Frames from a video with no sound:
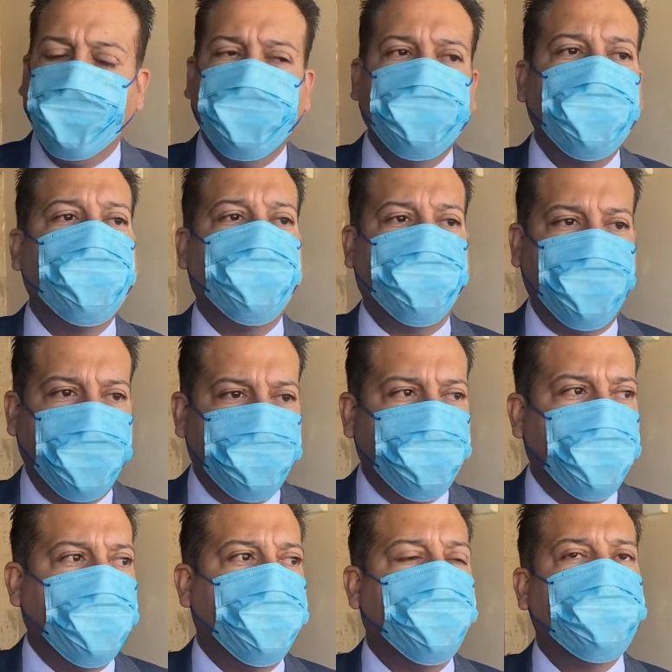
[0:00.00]
de
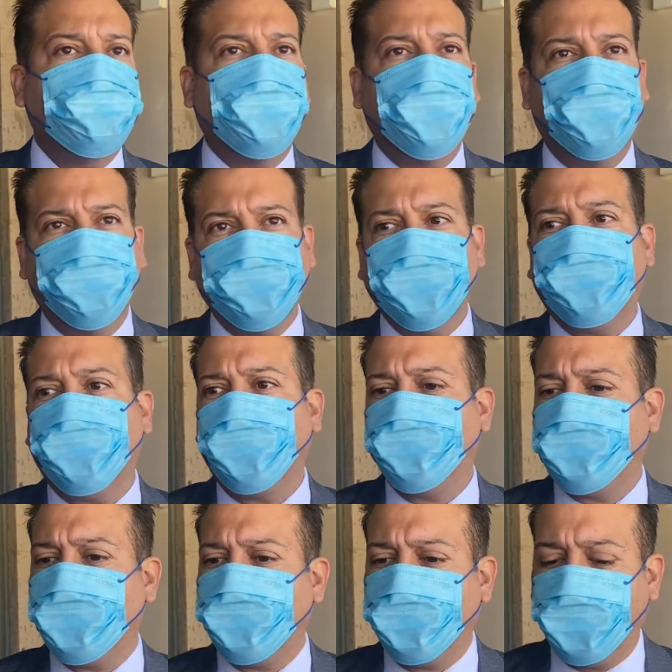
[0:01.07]
noviembre esta denuncia por un
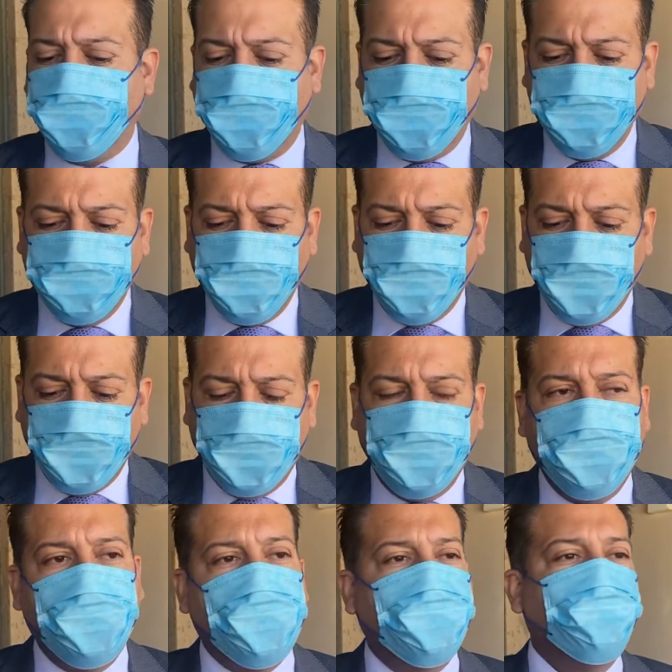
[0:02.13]
servidor
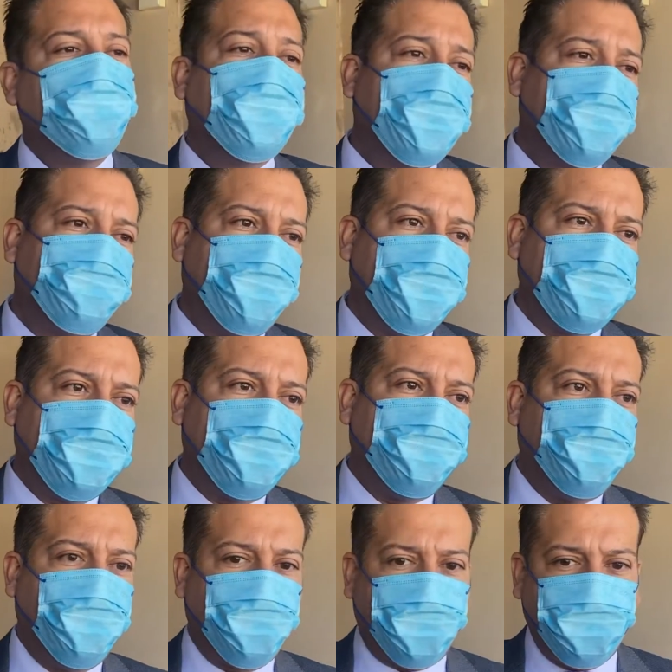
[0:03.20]
y hay una carpeta
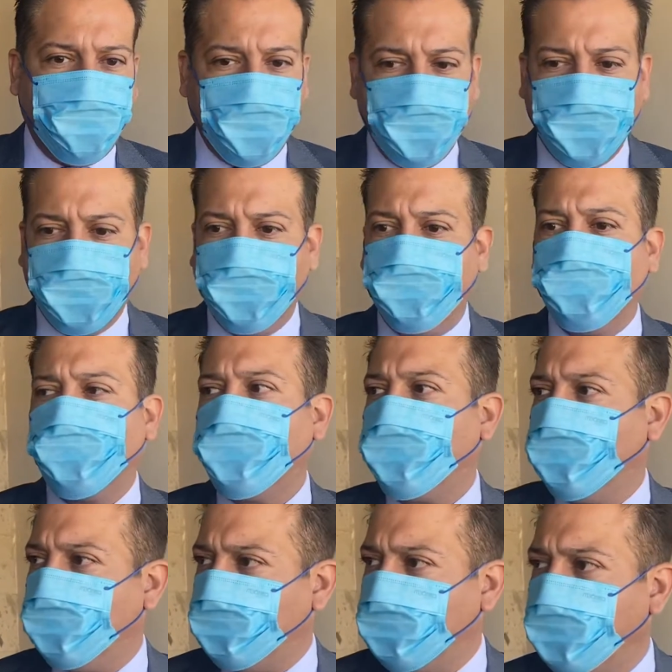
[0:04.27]
formal que dimos a
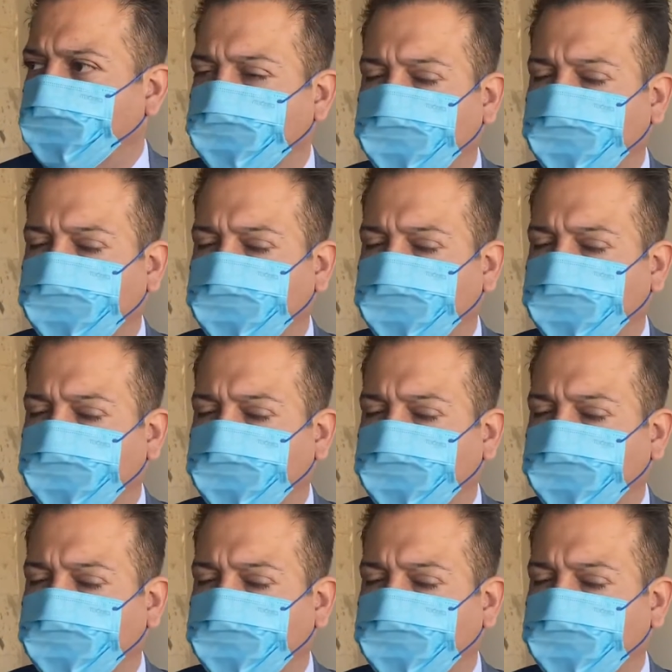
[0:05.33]
conocer en